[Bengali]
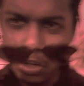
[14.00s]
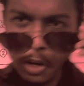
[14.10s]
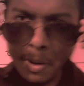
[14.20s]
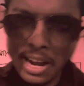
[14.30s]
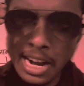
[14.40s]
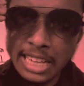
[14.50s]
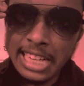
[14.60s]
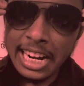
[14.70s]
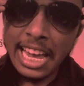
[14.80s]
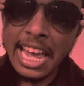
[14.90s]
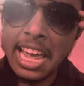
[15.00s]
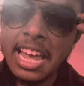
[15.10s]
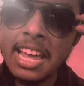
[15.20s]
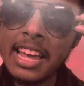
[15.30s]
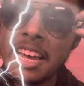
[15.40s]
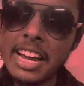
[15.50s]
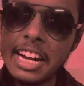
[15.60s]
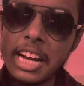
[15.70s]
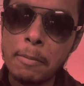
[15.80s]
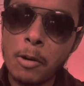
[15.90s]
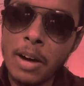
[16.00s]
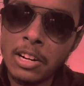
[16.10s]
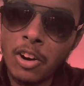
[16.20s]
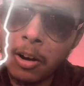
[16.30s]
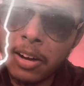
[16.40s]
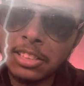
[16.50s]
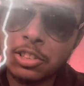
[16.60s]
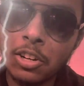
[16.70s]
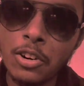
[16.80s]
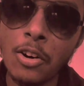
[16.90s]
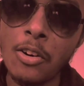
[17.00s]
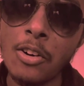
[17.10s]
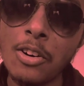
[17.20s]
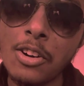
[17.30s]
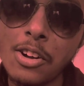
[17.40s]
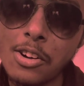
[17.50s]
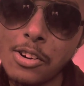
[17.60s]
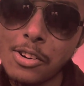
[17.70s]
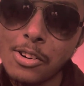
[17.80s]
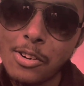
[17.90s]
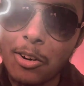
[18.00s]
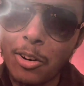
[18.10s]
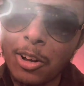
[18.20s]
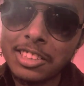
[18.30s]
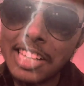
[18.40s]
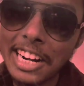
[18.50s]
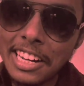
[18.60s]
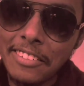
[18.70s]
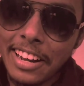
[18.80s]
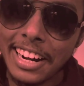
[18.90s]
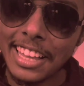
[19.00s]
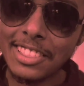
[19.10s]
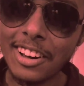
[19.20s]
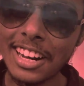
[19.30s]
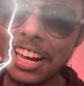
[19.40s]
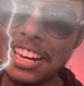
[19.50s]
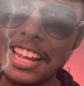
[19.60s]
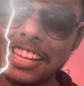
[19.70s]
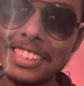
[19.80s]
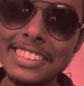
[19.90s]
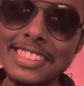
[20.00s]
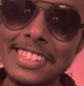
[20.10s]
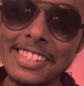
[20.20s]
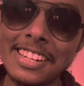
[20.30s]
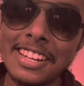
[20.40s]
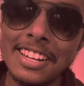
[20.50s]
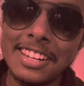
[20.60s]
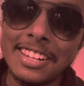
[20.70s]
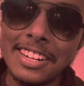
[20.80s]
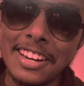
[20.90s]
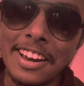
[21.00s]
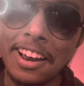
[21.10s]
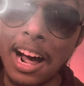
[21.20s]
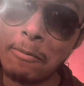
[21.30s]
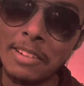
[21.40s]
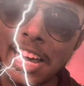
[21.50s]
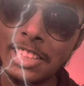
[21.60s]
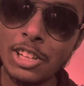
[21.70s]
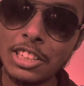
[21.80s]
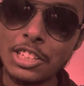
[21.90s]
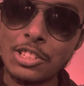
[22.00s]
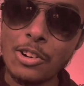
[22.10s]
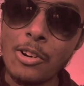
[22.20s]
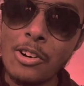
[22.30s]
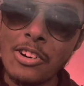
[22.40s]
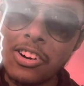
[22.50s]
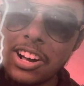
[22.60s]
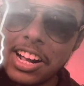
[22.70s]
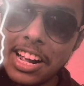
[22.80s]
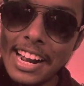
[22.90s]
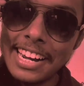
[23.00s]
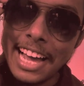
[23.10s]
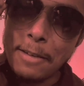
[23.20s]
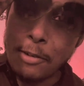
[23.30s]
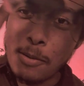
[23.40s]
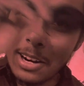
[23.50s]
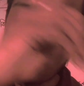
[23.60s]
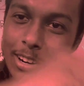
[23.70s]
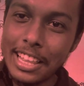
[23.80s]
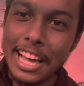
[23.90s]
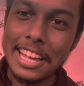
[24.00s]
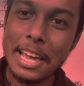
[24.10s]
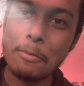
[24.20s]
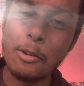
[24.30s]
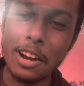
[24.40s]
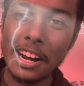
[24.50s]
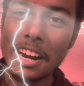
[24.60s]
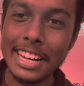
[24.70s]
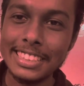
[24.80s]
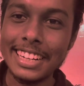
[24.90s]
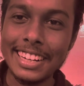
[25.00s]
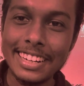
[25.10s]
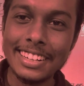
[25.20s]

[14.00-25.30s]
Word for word: ইউটিউবের রাজাকে এটা প্রমাণ করবার জন্য কোনো সার্টিফিকেটের দরকার নেই নামটাই যথেষ্ট এটাই প্রমাণ করে দেয় কে বনের রাজা